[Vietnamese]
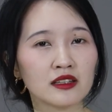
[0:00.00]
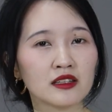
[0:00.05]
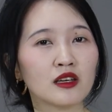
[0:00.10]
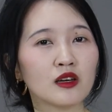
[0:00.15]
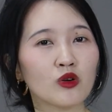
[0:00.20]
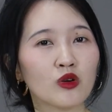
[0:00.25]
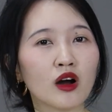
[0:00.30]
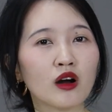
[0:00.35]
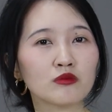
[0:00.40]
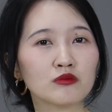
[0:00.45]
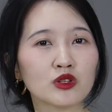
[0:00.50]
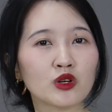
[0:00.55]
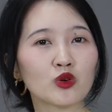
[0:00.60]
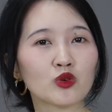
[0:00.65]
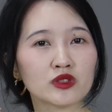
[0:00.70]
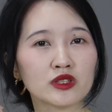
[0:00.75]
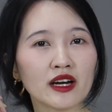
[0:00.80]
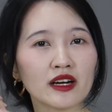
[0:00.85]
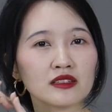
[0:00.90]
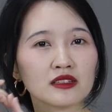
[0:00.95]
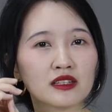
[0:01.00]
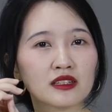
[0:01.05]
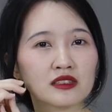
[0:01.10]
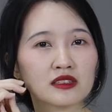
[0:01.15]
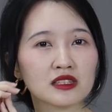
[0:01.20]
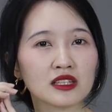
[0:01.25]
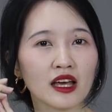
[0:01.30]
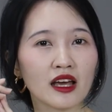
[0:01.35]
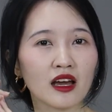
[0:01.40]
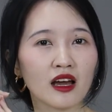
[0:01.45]
nếu không nhổ răng thì
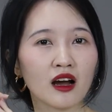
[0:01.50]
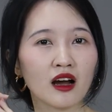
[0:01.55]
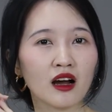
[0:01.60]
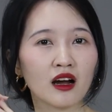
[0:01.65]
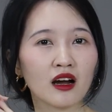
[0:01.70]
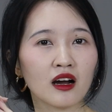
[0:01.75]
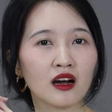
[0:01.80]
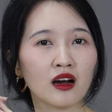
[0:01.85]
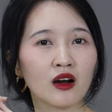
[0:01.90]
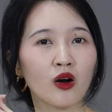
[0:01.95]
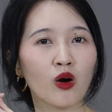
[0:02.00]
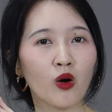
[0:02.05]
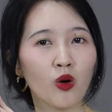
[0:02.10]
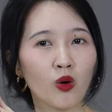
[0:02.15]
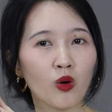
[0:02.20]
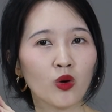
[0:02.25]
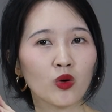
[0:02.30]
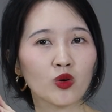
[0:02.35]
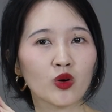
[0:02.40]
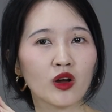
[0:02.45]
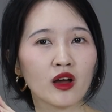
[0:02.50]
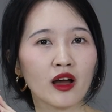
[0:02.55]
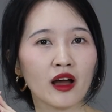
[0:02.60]
sẽ khô ờ,